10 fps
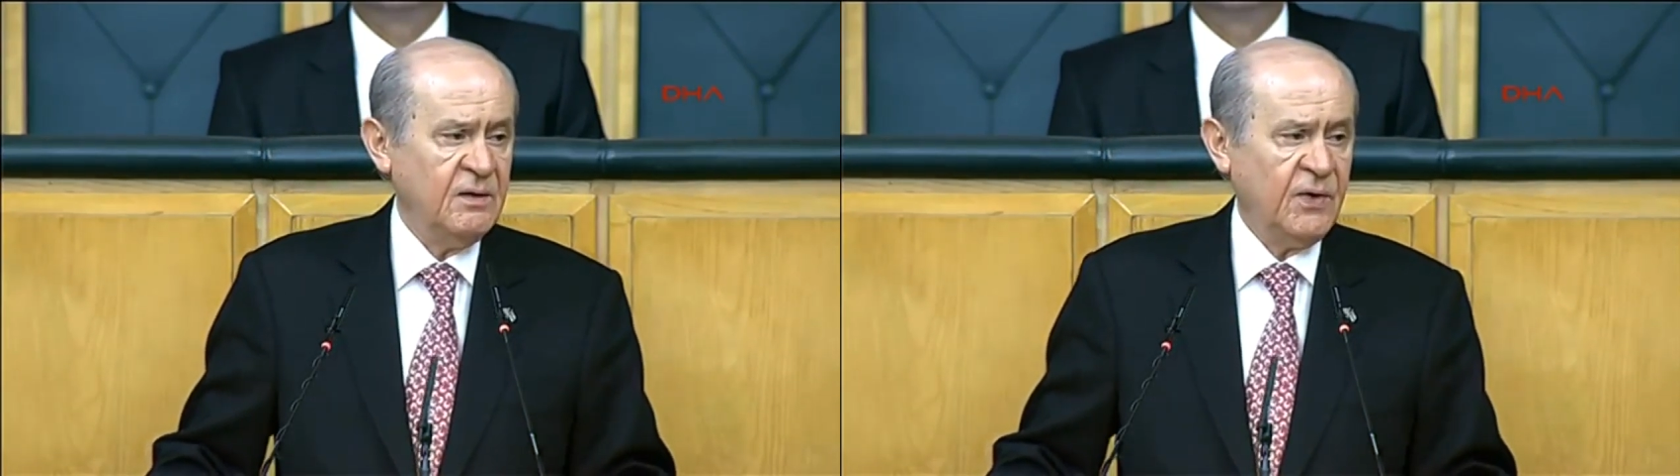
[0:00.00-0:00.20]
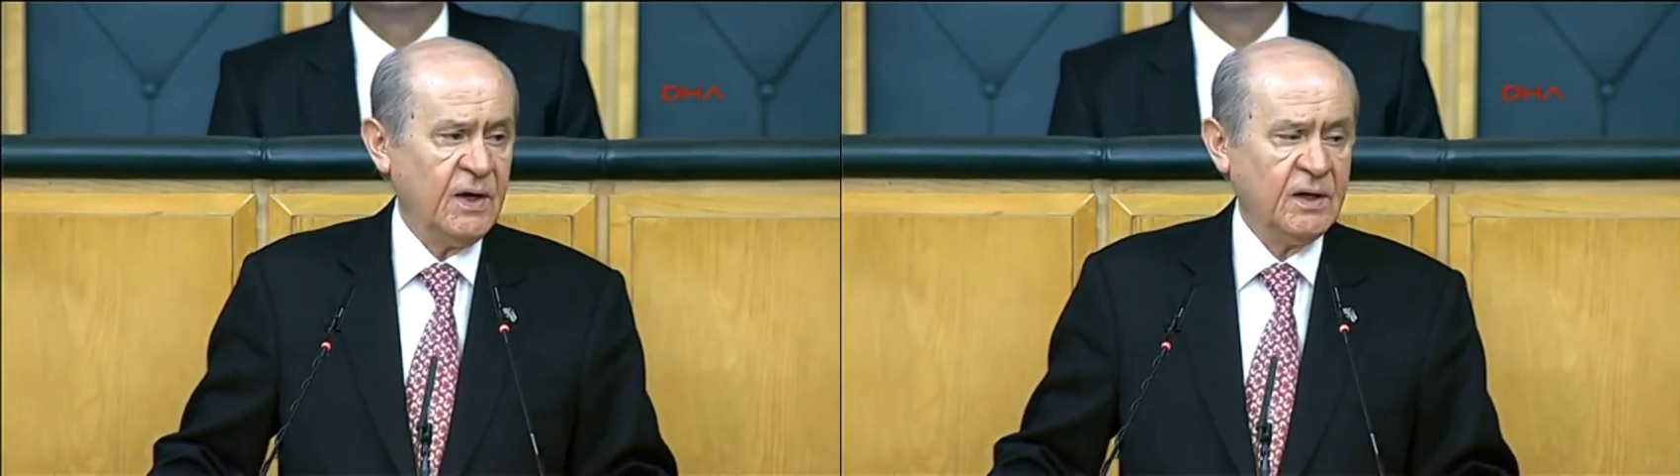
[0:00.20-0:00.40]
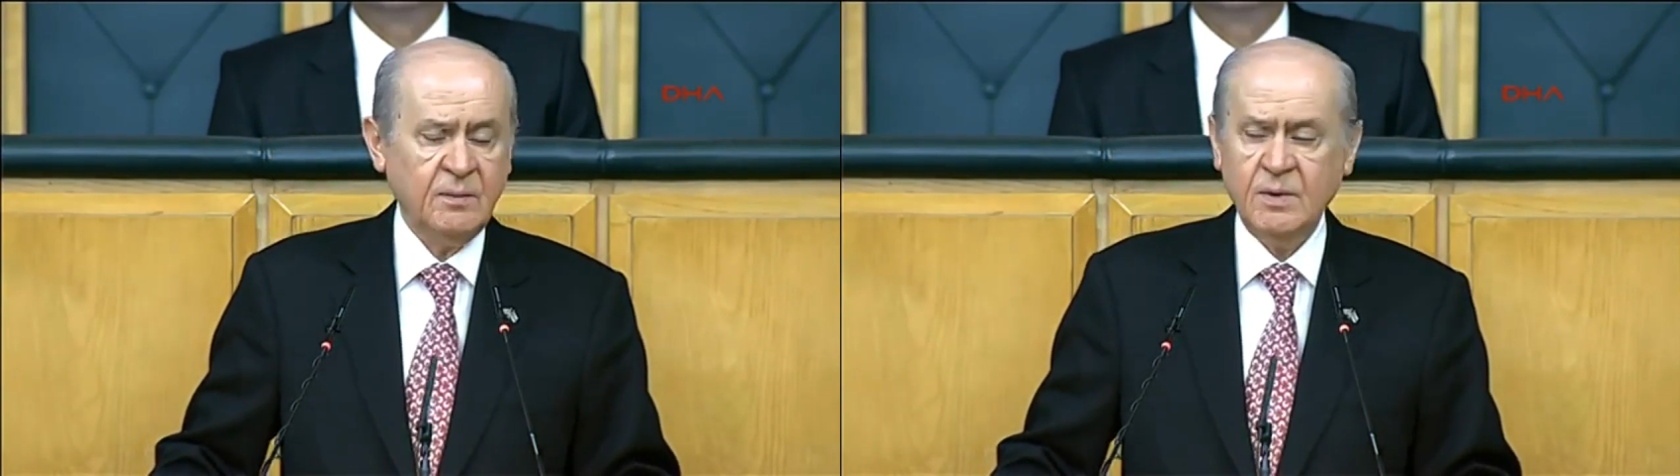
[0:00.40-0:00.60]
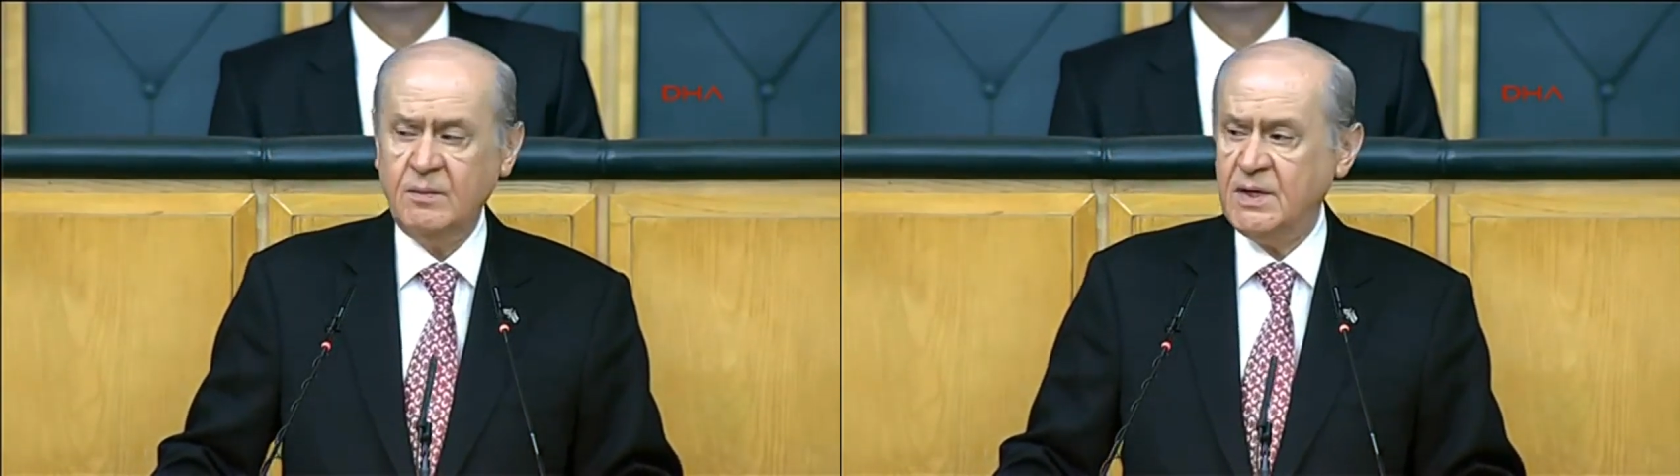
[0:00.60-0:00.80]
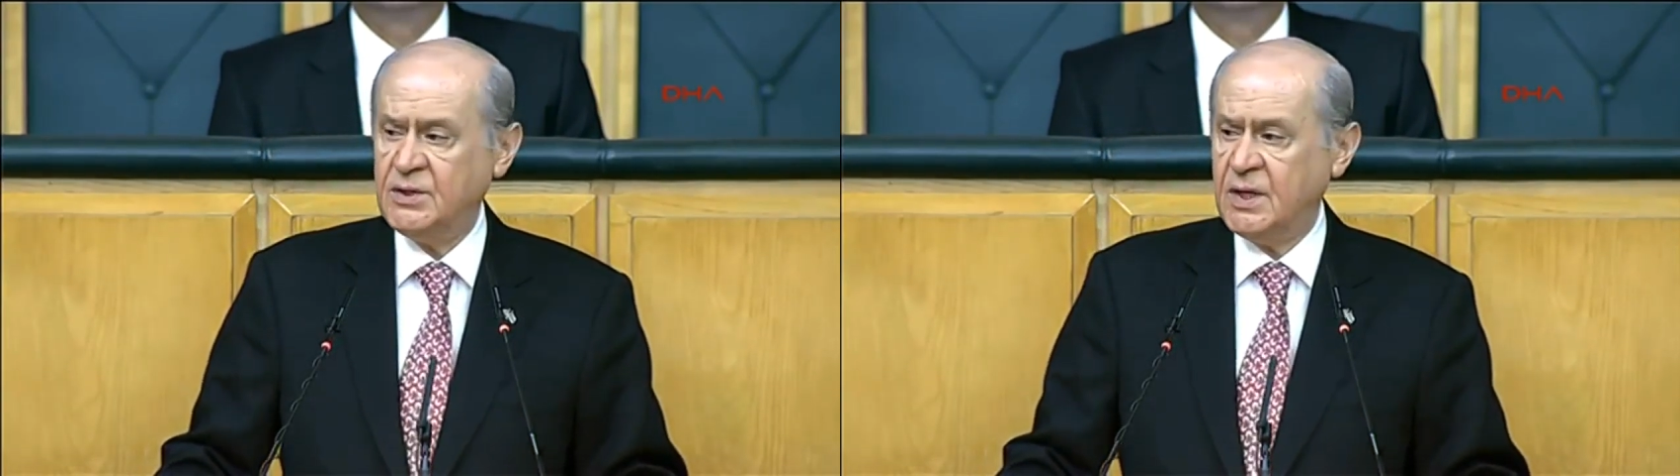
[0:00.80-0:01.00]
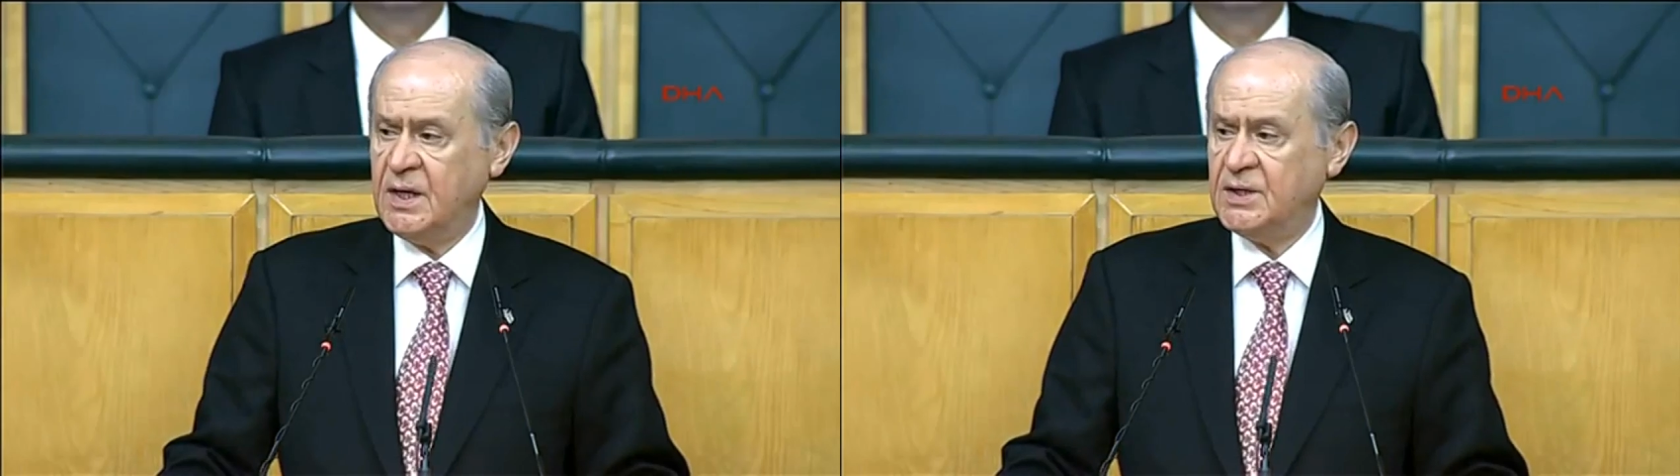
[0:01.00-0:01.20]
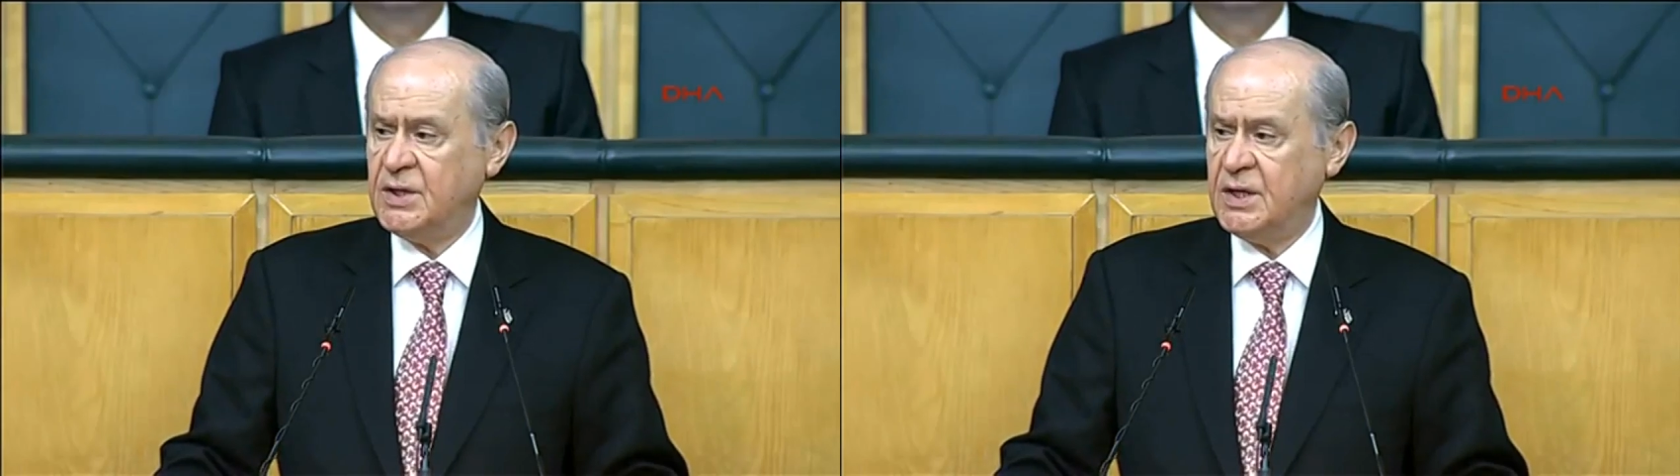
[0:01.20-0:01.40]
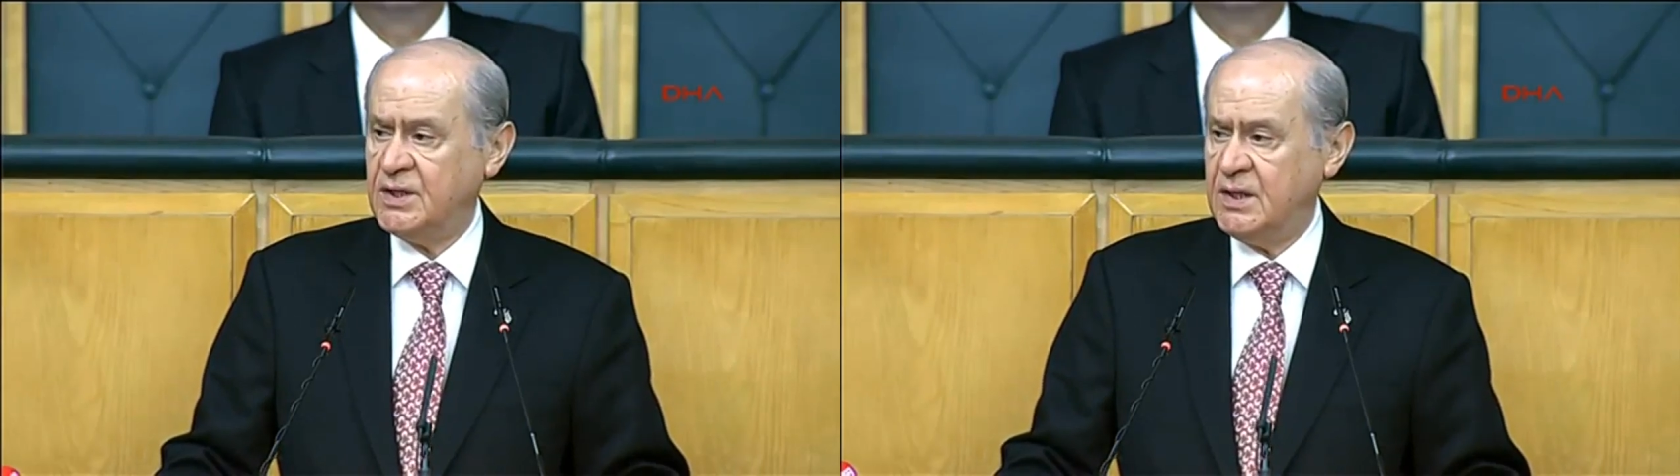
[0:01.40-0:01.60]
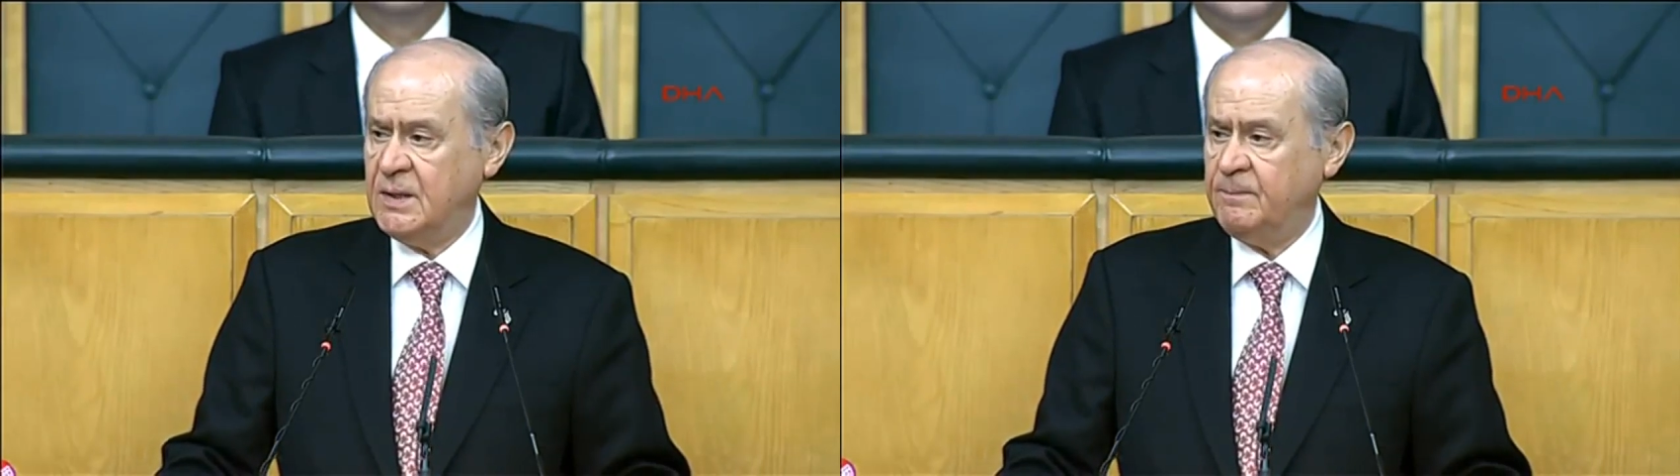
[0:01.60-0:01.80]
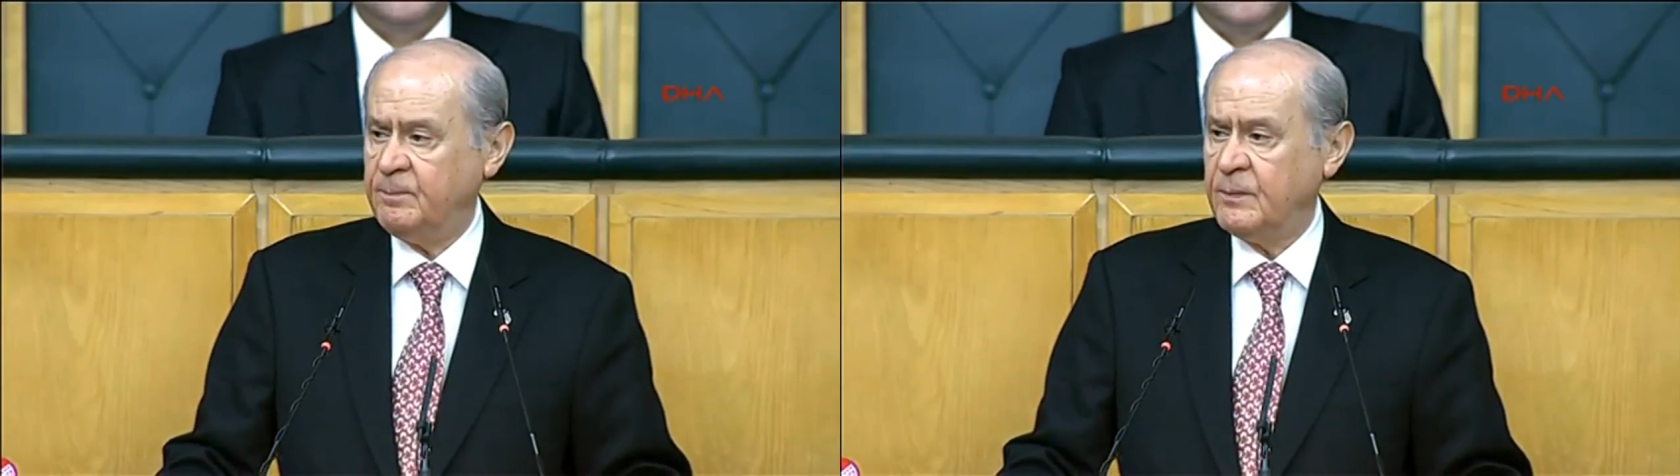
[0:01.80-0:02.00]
farklı bir mecraya çektiği